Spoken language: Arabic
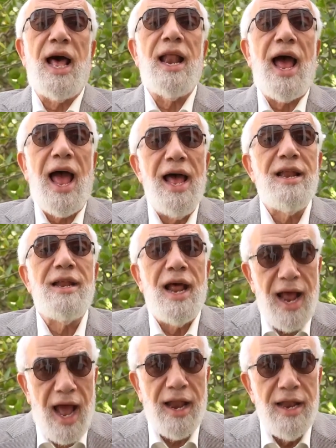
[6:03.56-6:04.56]
على حالنا
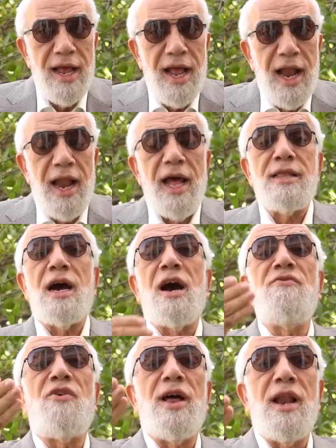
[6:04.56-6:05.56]
نحن لا
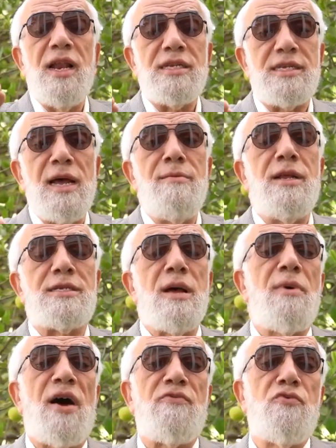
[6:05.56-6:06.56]
تخافوا على الاسلام
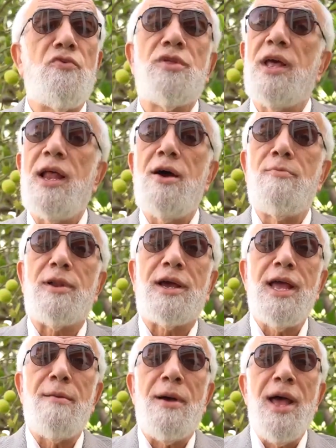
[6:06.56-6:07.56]
الاسلام محفوظ الى يوم
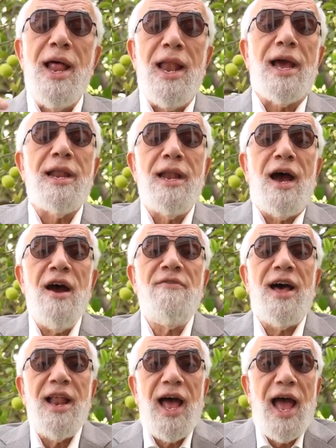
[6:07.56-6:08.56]
القيامه لكن
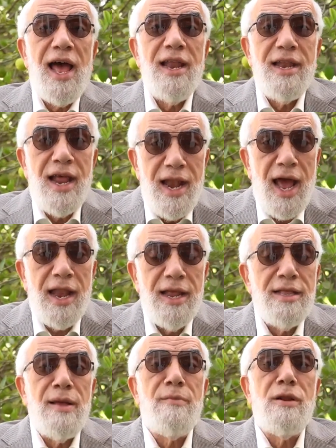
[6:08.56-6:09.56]
نخاف على حالنا نحن
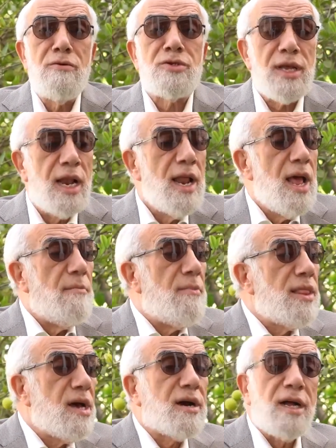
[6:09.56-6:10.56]
عندما نسال
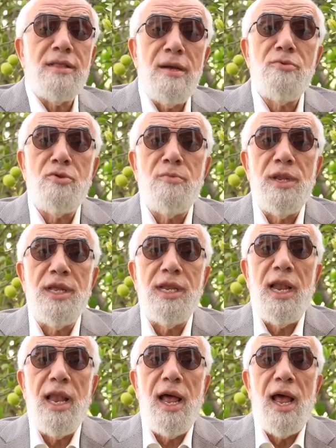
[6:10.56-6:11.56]
ماذا قدمتم
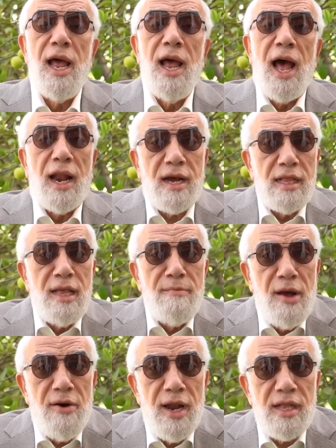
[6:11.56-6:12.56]
لدين الله هل
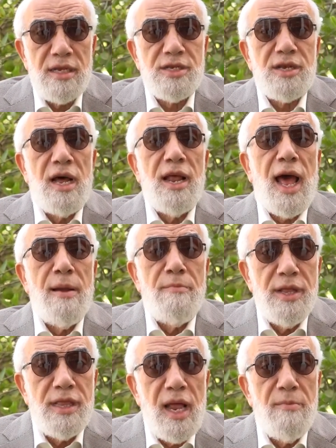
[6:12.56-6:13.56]
قدمنا ولدا صالحا
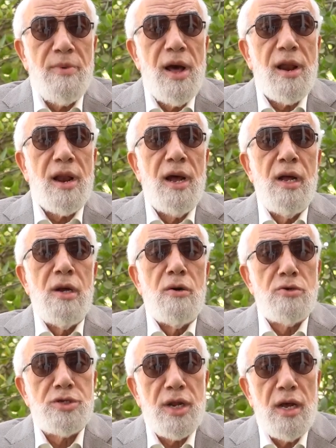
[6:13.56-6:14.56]
بنتا باره
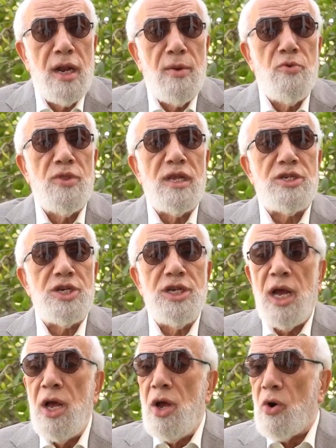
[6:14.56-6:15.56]
اسره
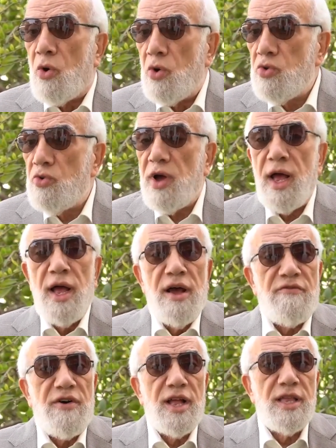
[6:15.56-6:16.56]
نموذجيه قدوه
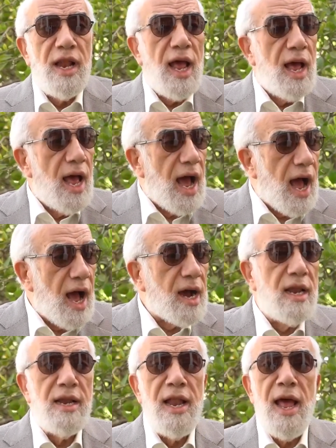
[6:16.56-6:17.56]
فاضله
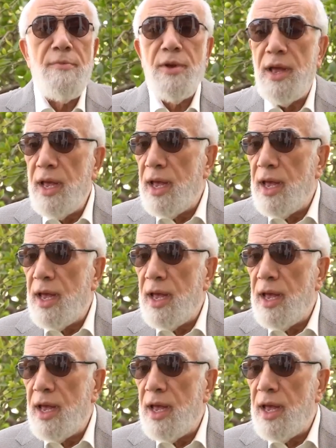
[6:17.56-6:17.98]
عقل نابه